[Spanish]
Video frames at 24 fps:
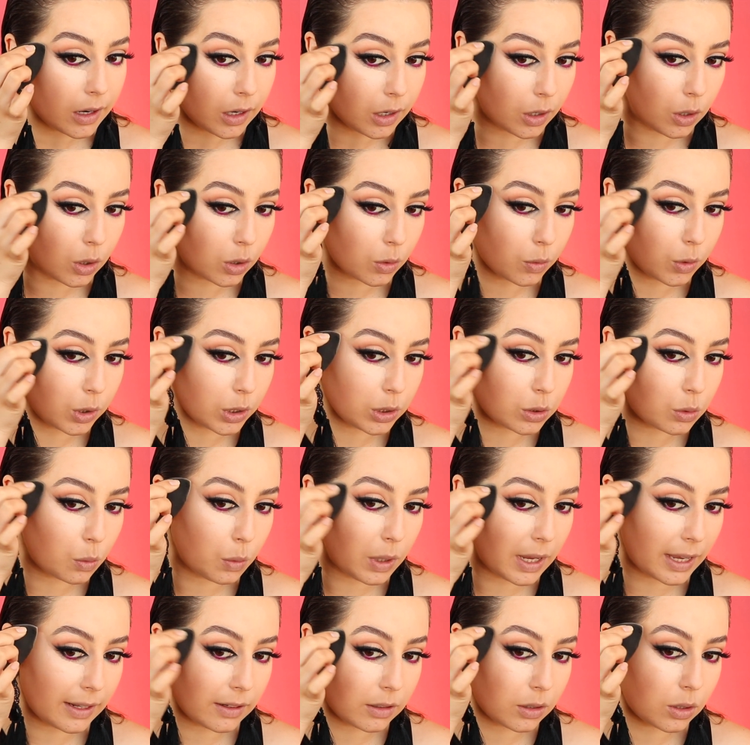Lo voy
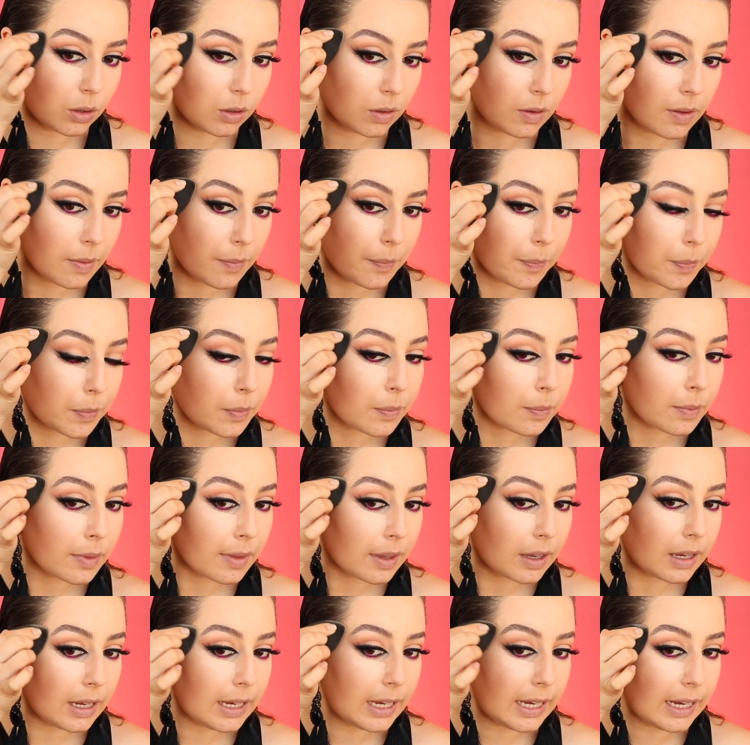subiendo
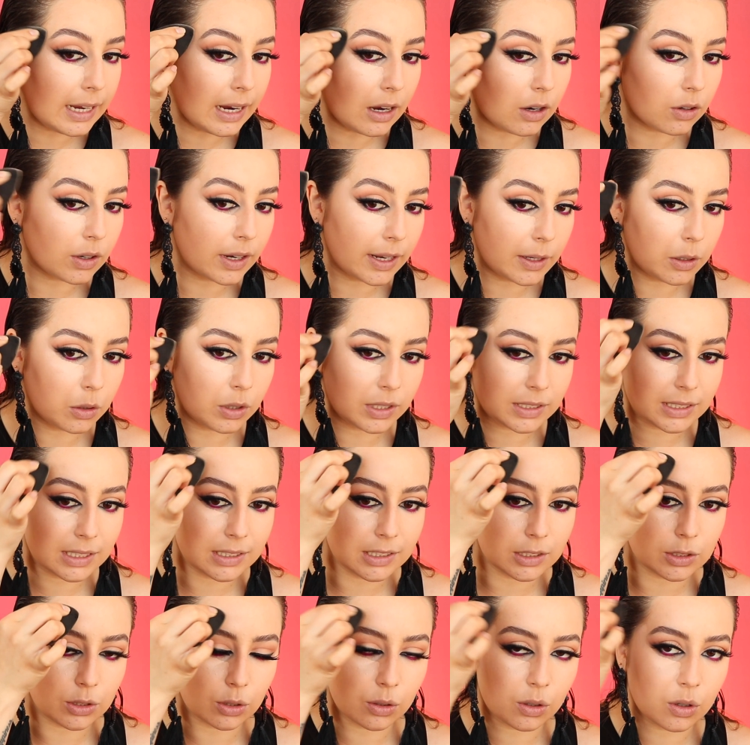y aunque no
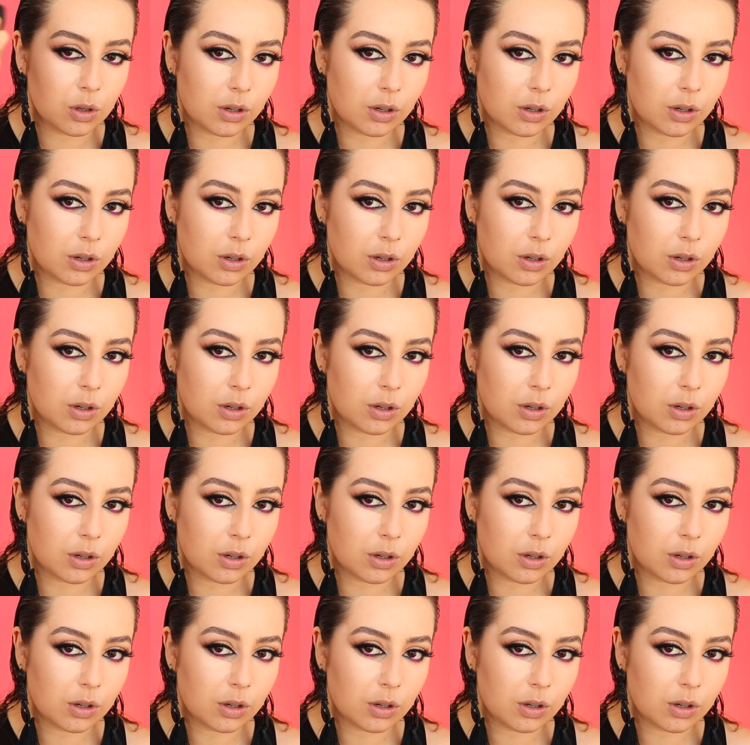necesito